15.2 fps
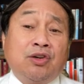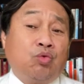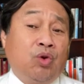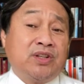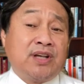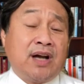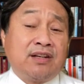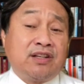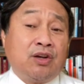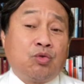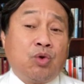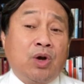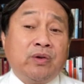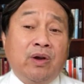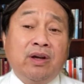国家这些
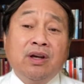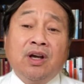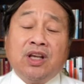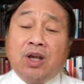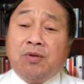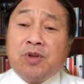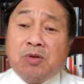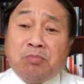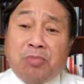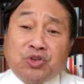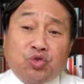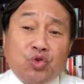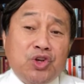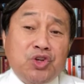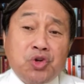官员，因为他们把
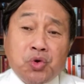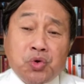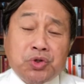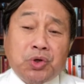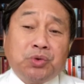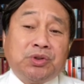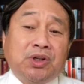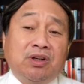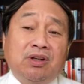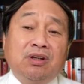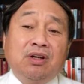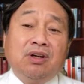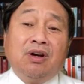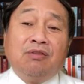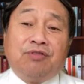最优秀的人
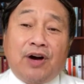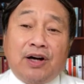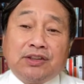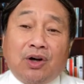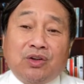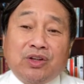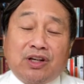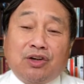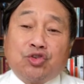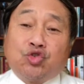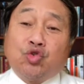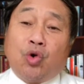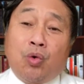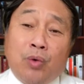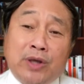放到那个
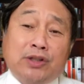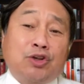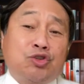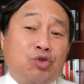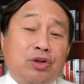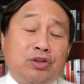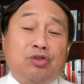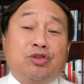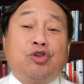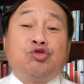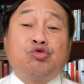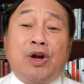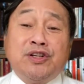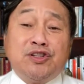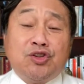所谓的专，就是
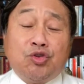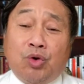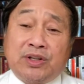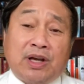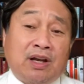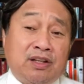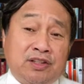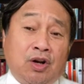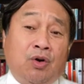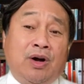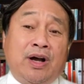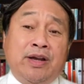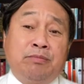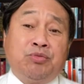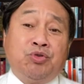专制国家的要
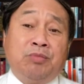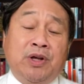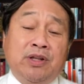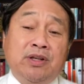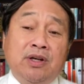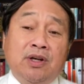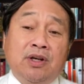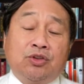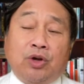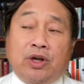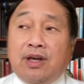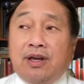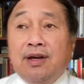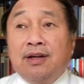害部门。所以